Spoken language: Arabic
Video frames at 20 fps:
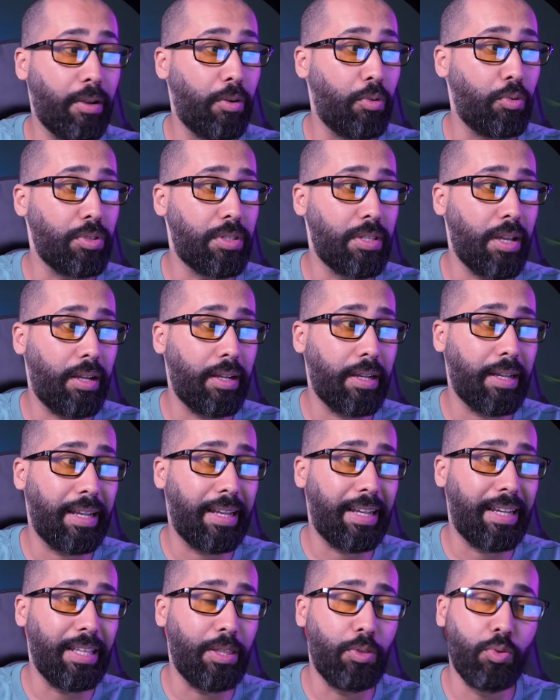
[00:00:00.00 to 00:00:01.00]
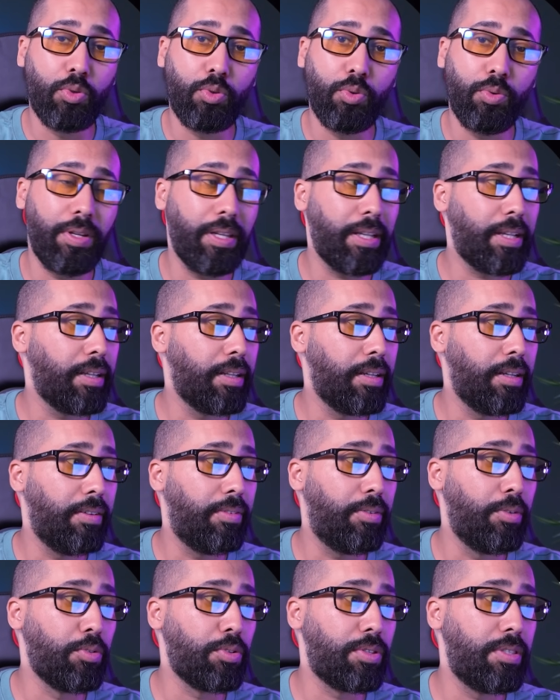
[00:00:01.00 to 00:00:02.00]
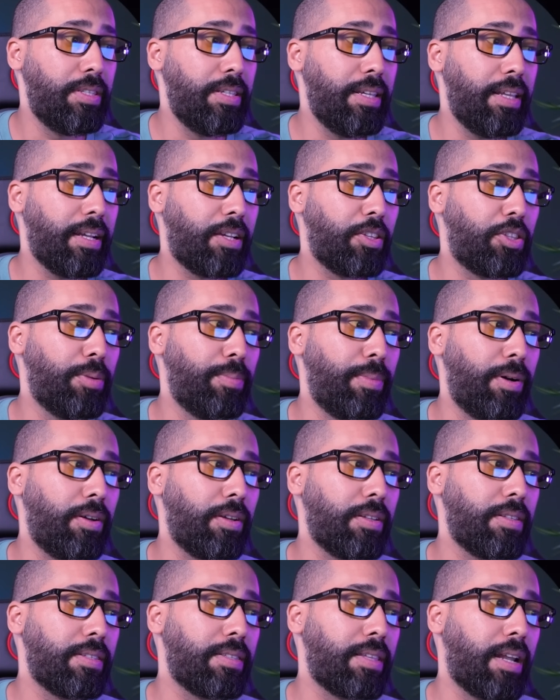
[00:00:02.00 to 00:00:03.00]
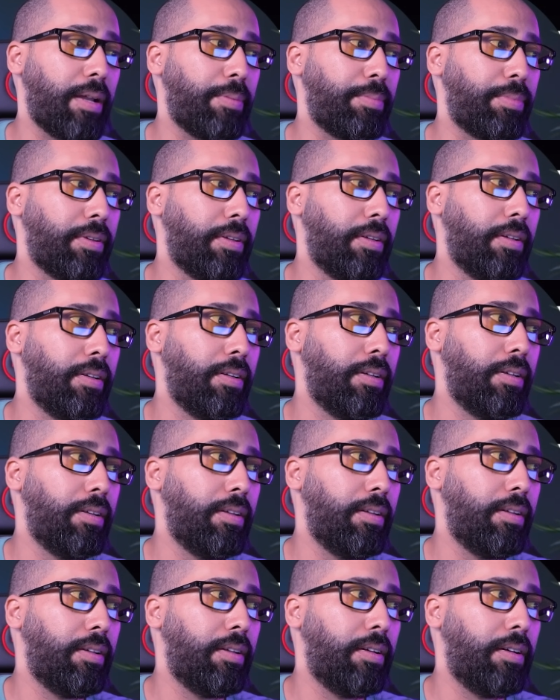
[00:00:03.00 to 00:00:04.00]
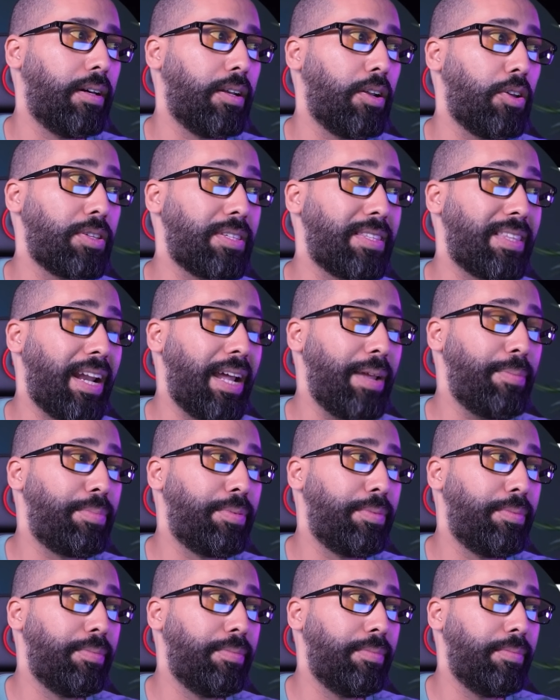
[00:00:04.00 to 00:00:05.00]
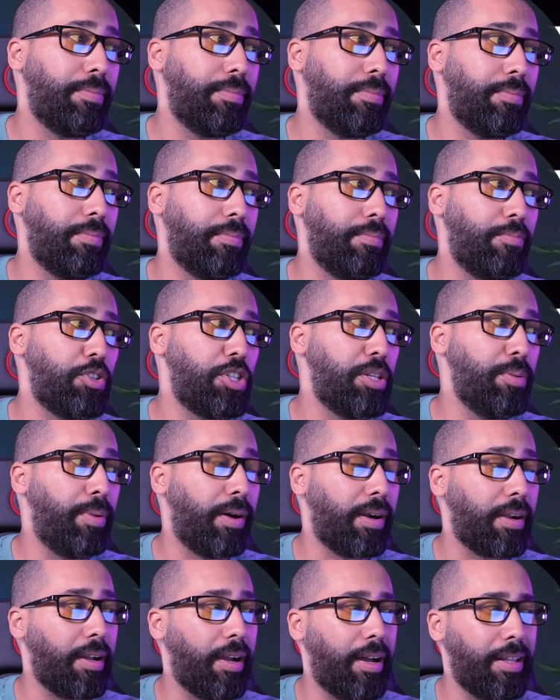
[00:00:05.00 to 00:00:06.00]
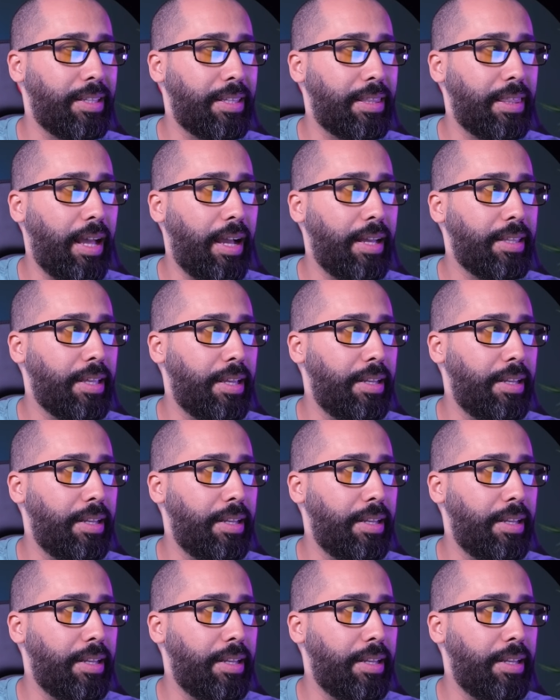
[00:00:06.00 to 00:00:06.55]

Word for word: وانت كيدوزو ليك الفلوس ديريكتومون لسترايب لو سترايب ماشي بنكه غادي تلاحظ